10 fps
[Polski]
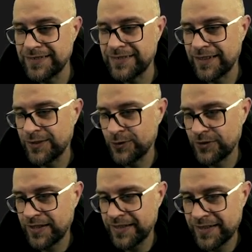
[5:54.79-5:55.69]
ta
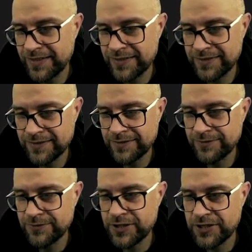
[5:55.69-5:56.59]
krotka jak
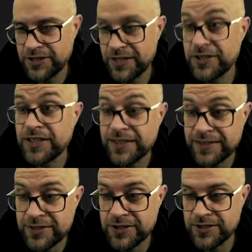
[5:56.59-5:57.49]
e, wcześniejsze
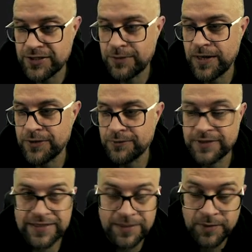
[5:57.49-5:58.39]
też działają
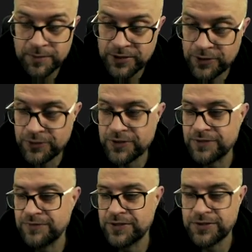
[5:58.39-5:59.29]
te same metody,
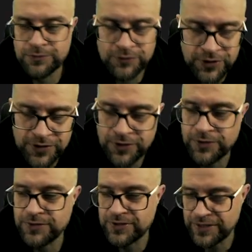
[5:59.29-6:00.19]
więc tu wszystko
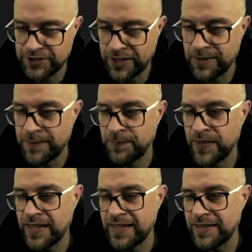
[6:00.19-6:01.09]
zadziała.
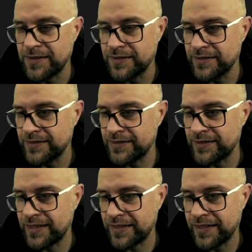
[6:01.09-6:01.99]
E,
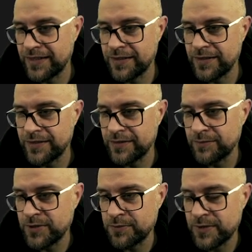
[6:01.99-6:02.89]
tak jak
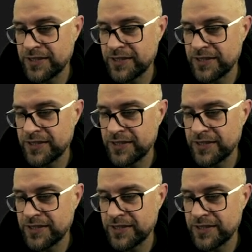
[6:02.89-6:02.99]
byśmy